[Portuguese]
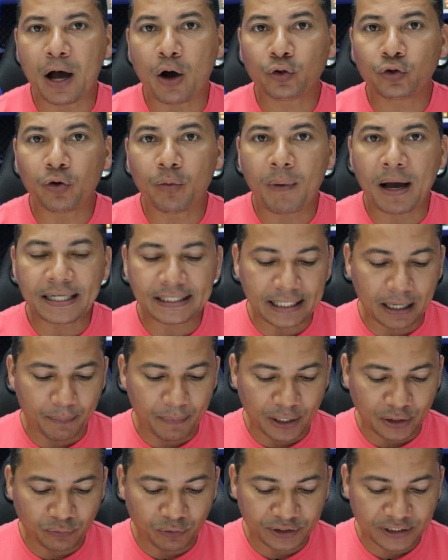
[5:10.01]

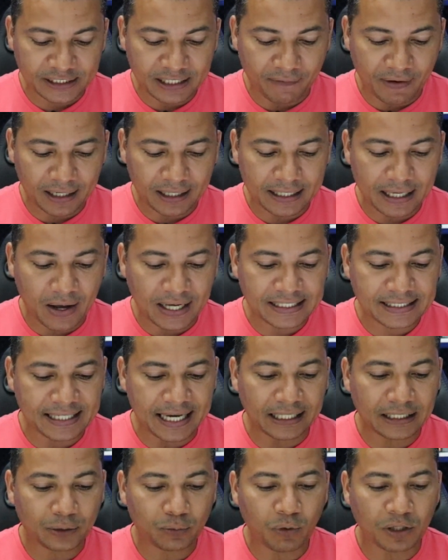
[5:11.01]
automaticamente você já vai ganhar uma
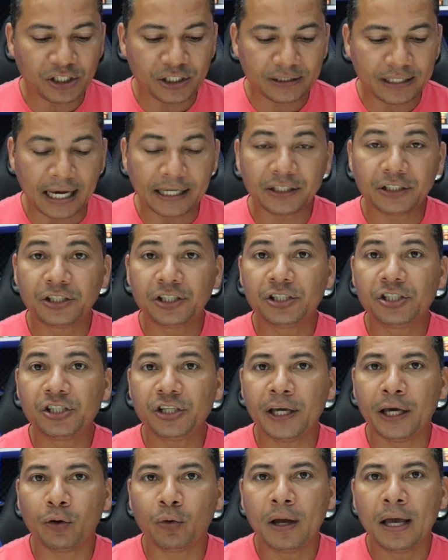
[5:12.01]
certa quantidade de
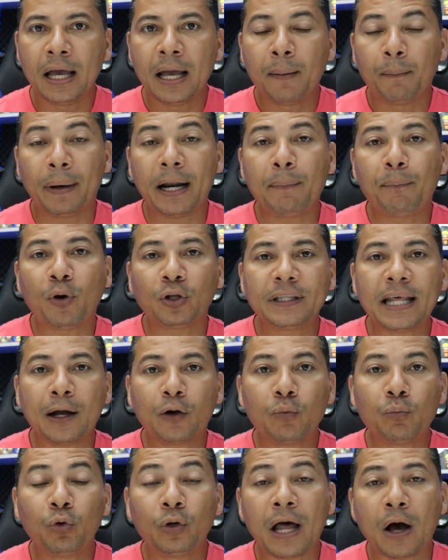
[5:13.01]
dinheiro para poder
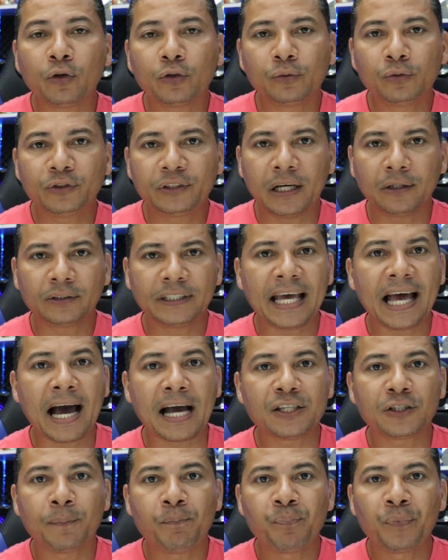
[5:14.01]
acumular os 200
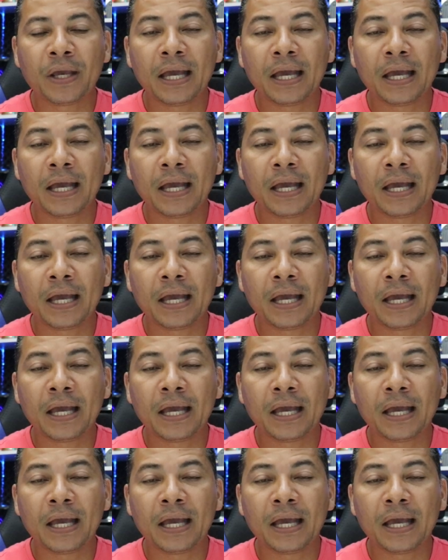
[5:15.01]
reais.